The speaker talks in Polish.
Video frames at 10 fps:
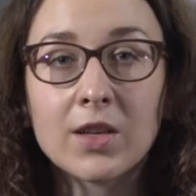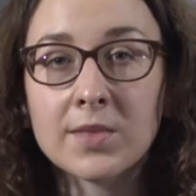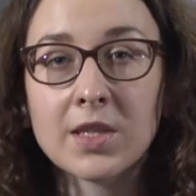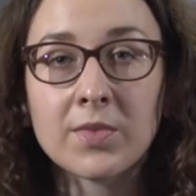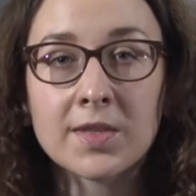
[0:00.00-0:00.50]

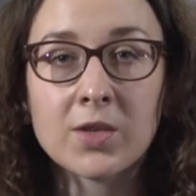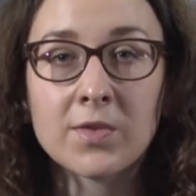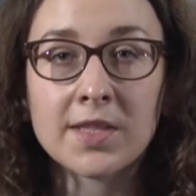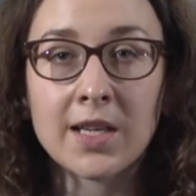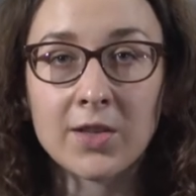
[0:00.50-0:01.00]
Niemca poznał
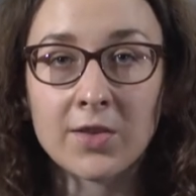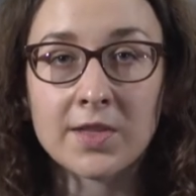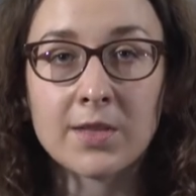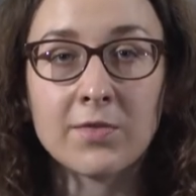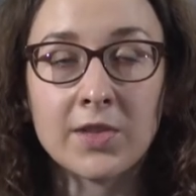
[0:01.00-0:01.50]
w
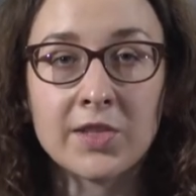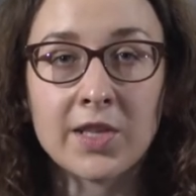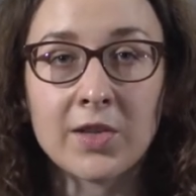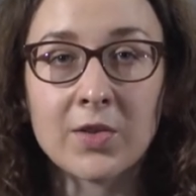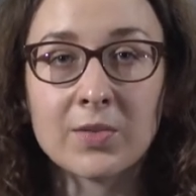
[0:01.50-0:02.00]
stalinowskim
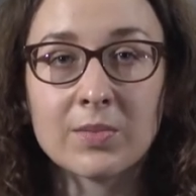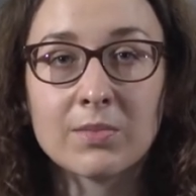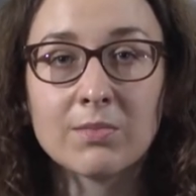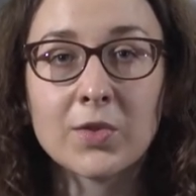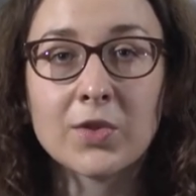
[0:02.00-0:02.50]
więzieniu.
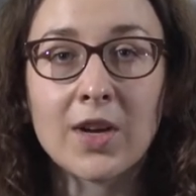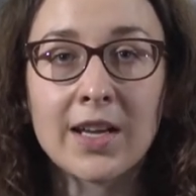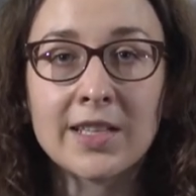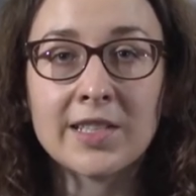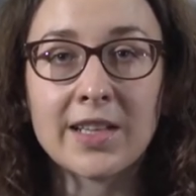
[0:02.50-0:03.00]
Był to
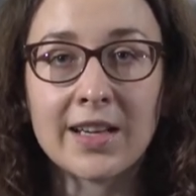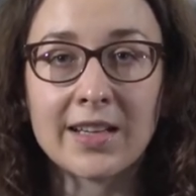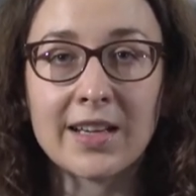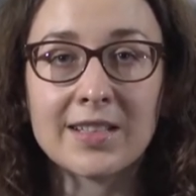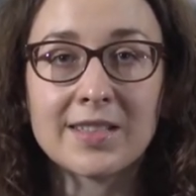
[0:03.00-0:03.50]
Erich
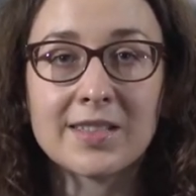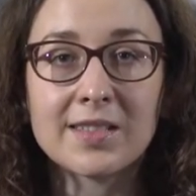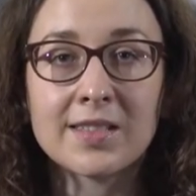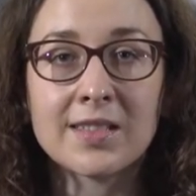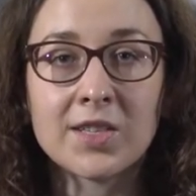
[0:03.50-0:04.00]
Engels,
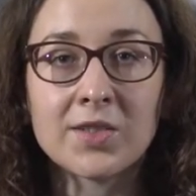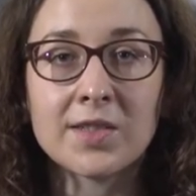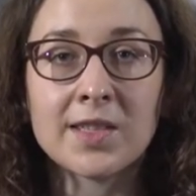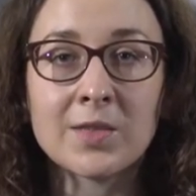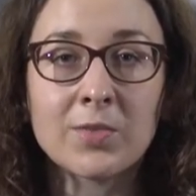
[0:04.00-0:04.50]

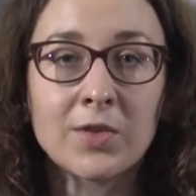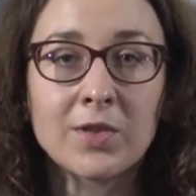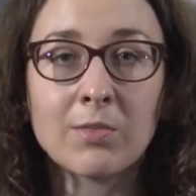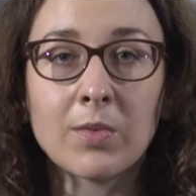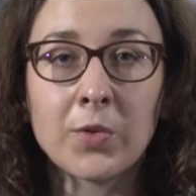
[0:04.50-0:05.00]
stracony za
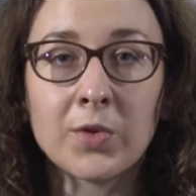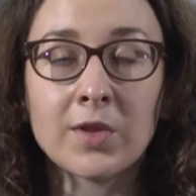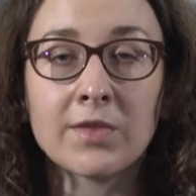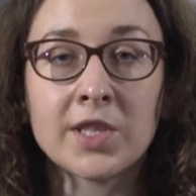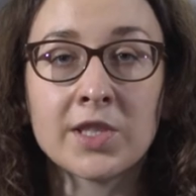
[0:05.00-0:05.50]
zbrodnie
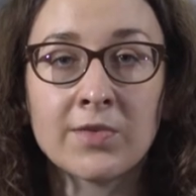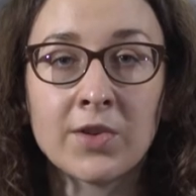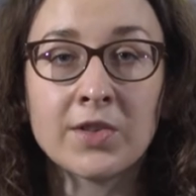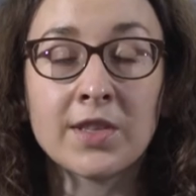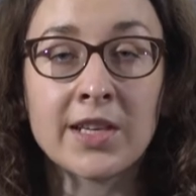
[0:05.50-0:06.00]
popełnione w czasie
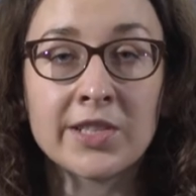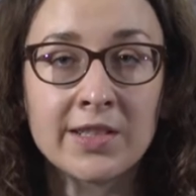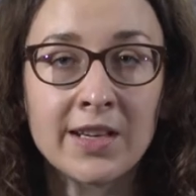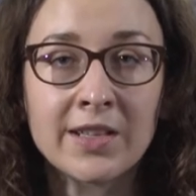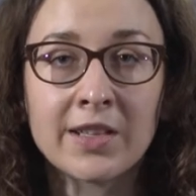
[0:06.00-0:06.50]
wojny na
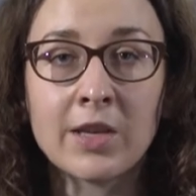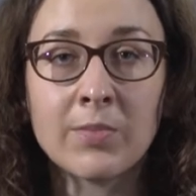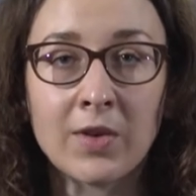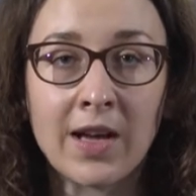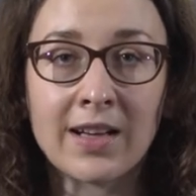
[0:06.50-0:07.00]
Żydach i
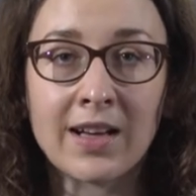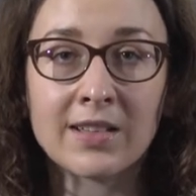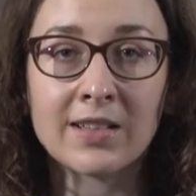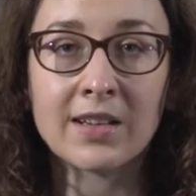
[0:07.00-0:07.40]
Polakach.